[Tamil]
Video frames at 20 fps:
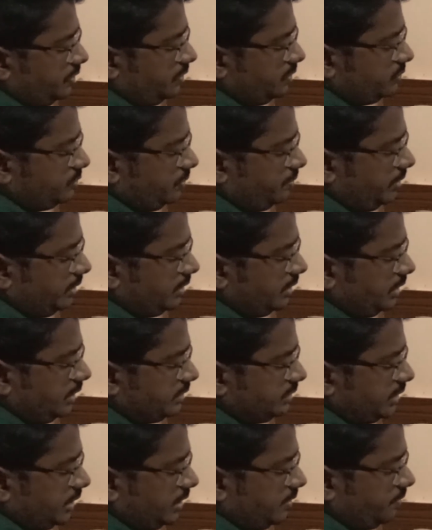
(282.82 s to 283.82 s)
ஸோ இப்போ
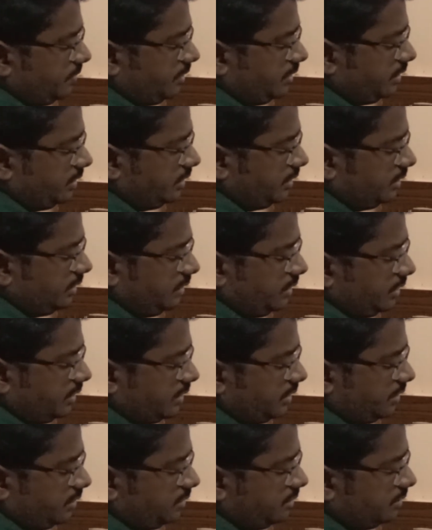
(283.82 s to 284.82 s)
இதெல்லாம் ஜாயின் பண்ணுறதா எனது
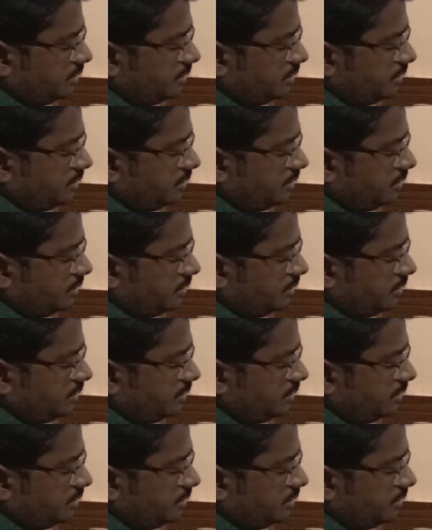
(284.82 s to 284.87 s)
எனக்கு